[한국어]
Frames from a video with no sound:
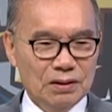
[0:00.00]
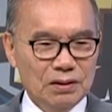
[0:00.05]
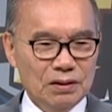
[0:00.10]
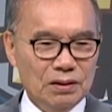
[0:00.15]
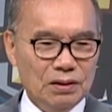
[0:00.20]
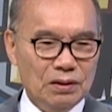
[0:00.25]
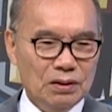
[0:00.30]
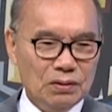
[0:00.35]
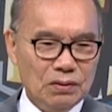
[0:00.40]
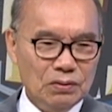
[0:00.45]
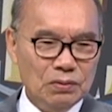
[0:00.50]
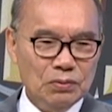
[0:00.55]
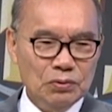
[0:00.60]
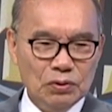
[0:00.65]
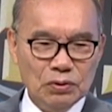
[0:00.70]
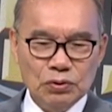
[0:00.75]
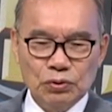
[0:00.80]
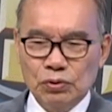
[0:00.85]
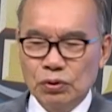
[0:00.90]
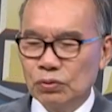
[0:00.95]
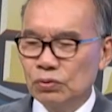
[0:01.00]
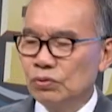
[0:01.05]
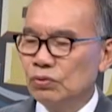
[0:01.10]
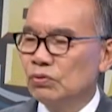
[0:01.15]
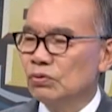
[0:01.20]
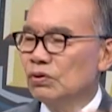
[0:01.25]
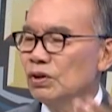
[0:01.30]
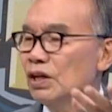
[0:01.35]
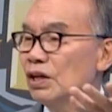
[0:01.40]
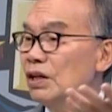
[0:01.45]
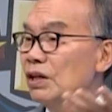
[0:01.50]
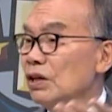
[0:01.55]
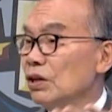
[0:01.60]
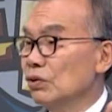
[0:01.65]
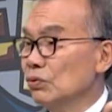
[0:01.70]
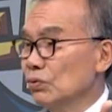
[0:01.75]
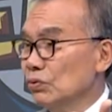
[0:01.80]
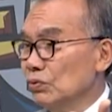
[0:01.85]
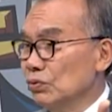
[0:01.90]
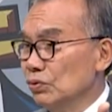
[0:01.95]
이 서로요 존중해야
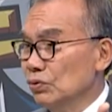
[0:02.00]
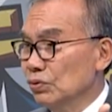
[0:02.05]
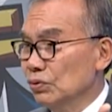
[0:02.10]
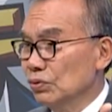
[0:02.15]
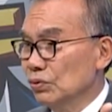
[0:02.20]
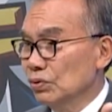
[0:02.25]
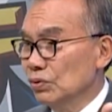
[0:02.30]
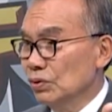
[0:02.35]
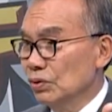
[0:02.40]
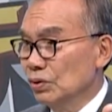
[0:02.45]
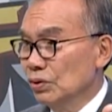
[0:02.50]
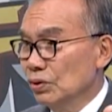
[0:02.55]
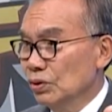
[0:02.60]
돼 존중. 네.